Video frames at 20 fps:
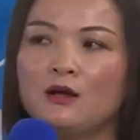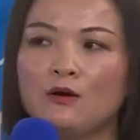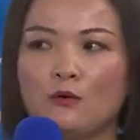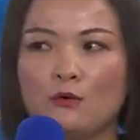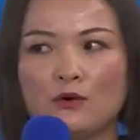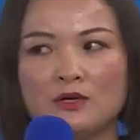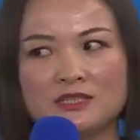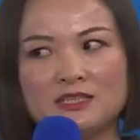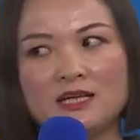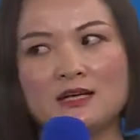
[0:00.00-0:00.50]

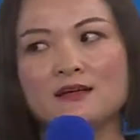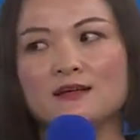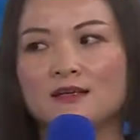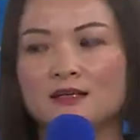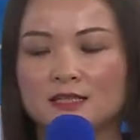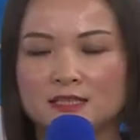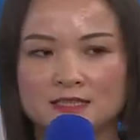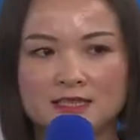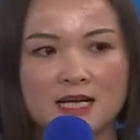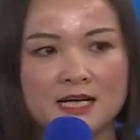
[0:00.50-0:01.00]
我先
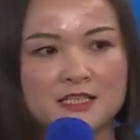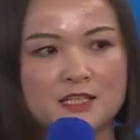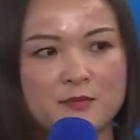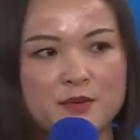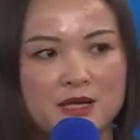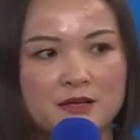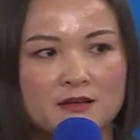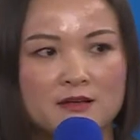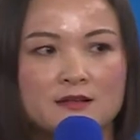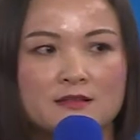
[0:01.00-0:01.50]
在这
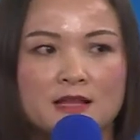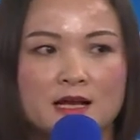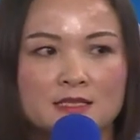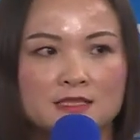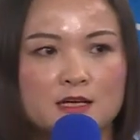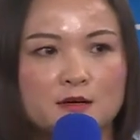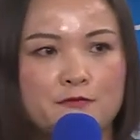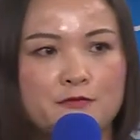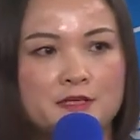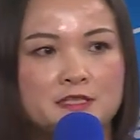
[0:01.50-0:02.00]
边跟大
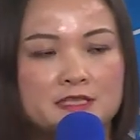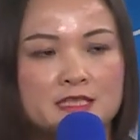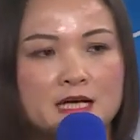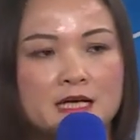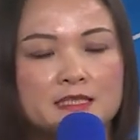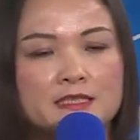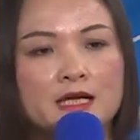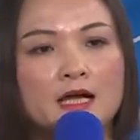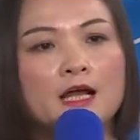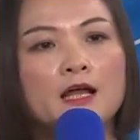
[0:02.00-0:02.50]
家分享
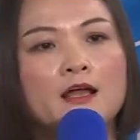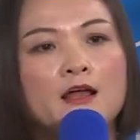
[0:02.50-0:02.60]
一下，